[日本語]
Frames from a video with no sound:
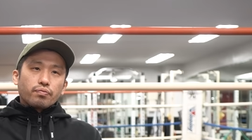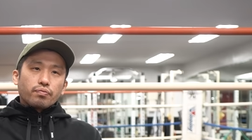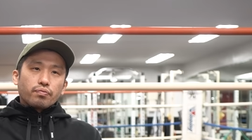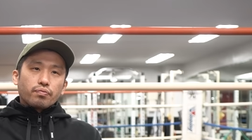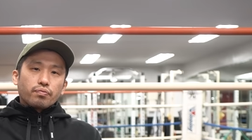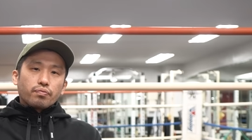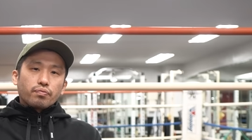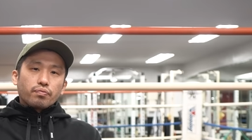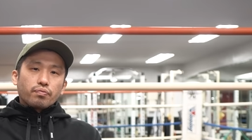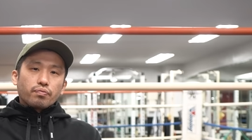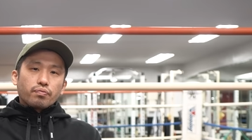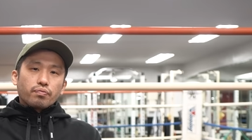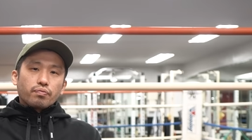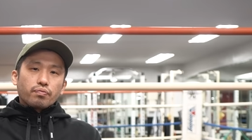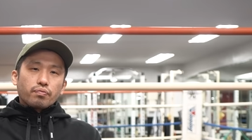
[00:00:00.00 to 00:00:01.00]
利選手って言っ
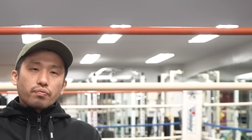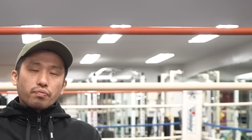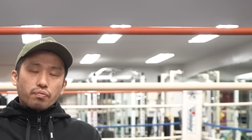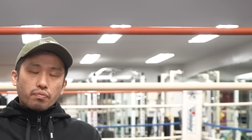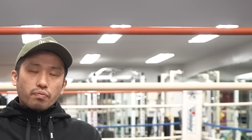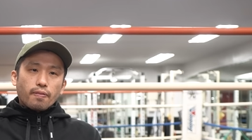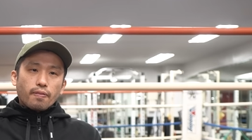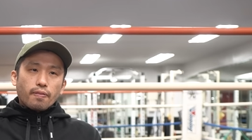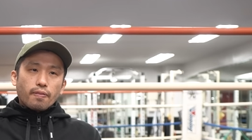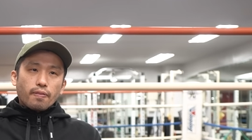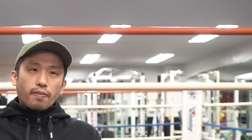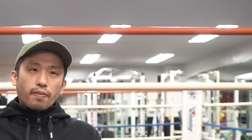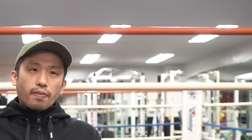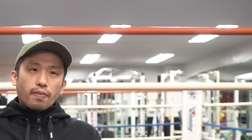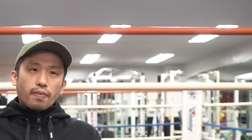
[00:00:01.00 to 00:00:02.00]
たらね、岡
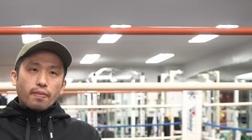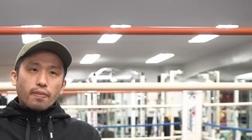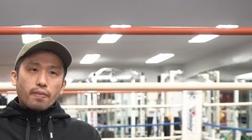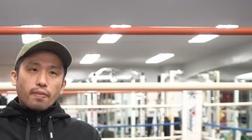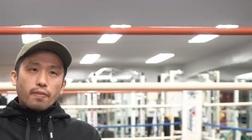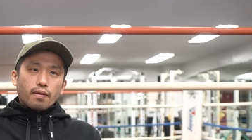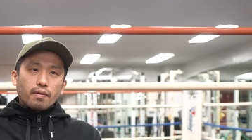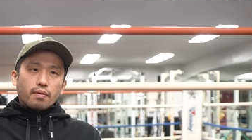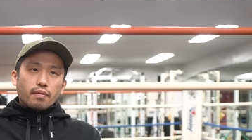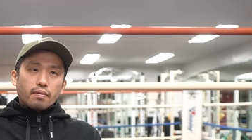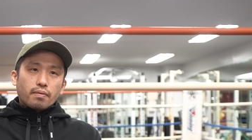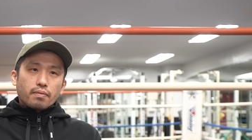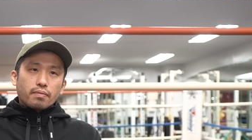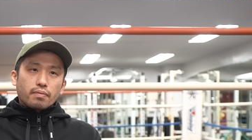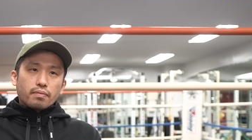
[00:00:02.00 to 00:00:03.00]
山でつ
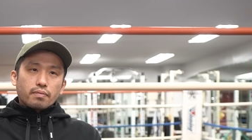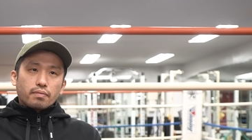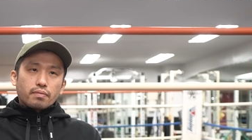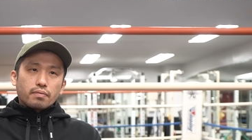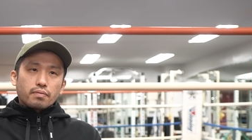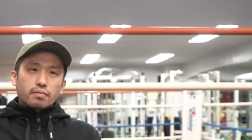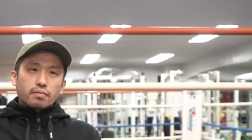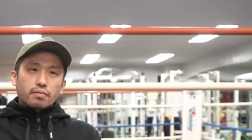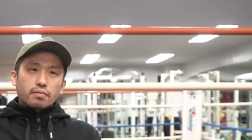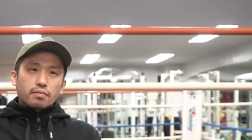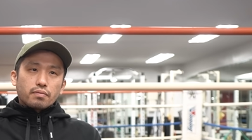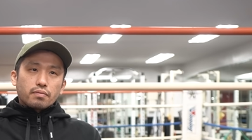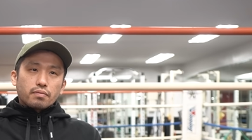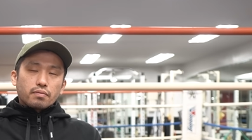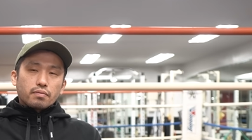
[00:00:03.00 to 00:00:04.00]
きっきりで試合見てま
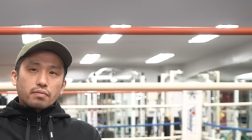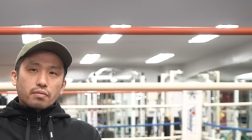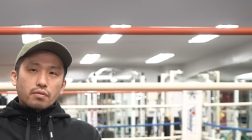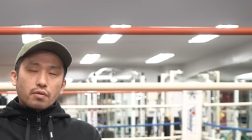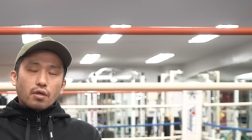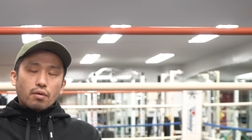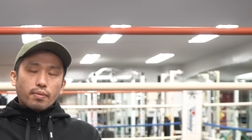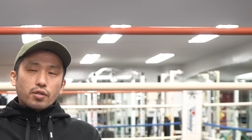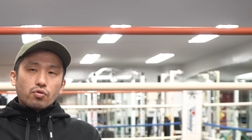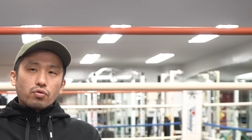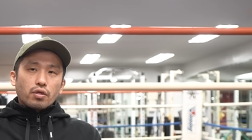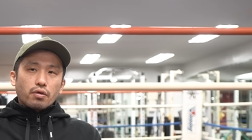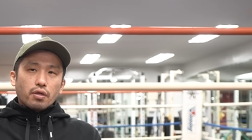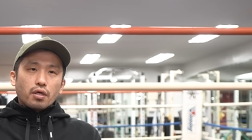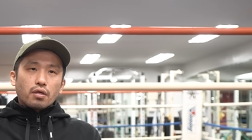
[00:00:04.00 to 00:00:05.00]
した。ああ、まあそう
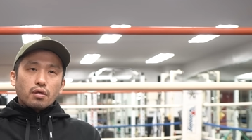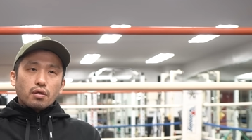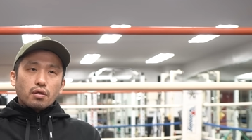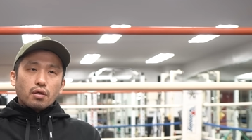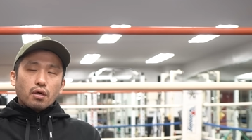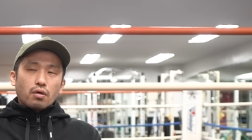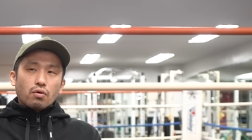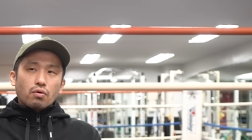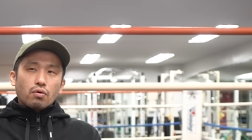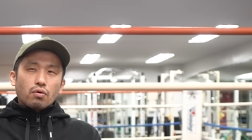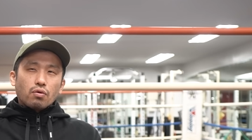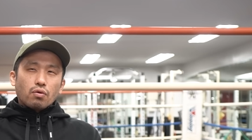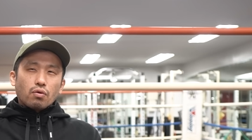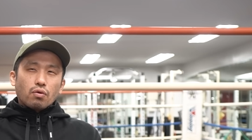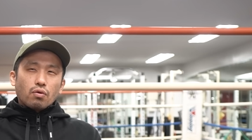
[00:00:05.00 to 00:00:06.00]
だよね、うん、
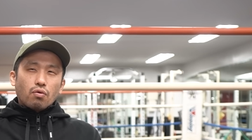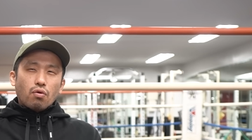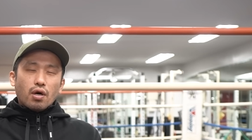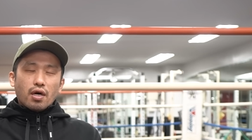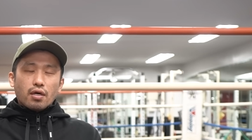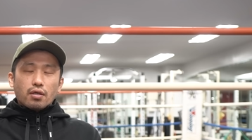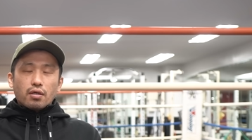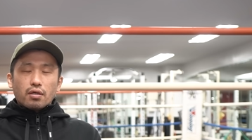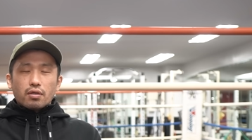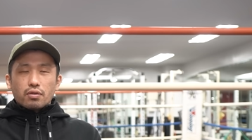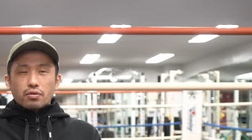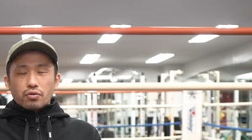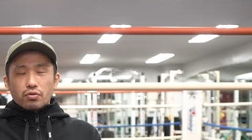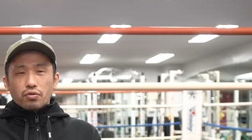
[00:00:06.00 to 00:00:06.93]
古賀君